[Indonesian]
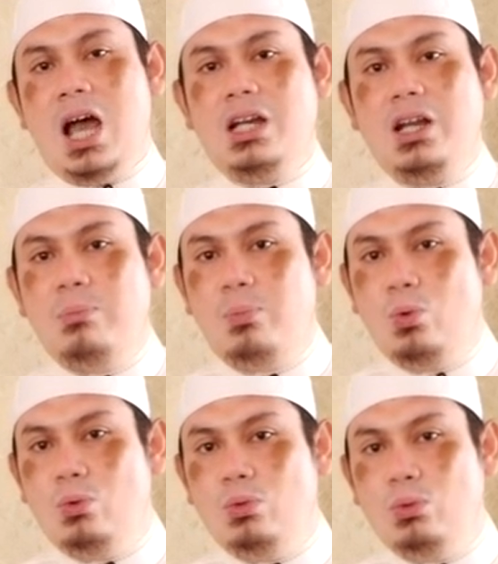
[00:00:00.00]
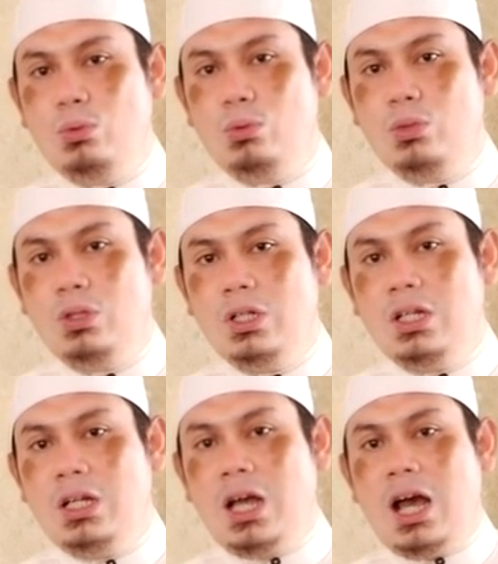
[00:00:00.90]
Adapun
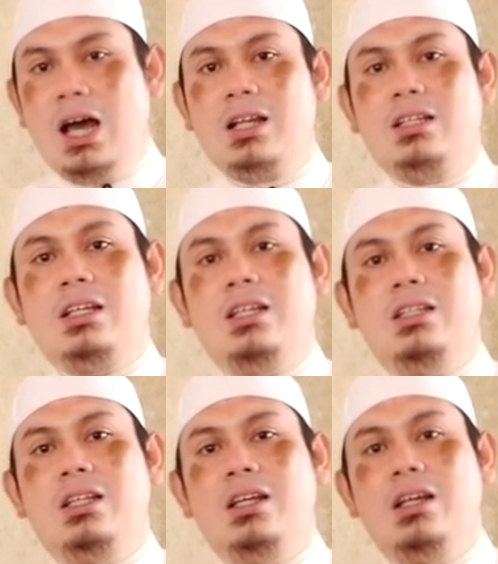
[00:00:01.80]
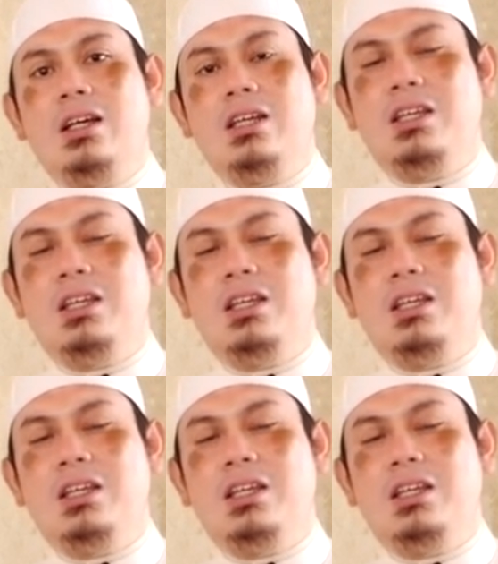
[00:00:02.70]
harta kita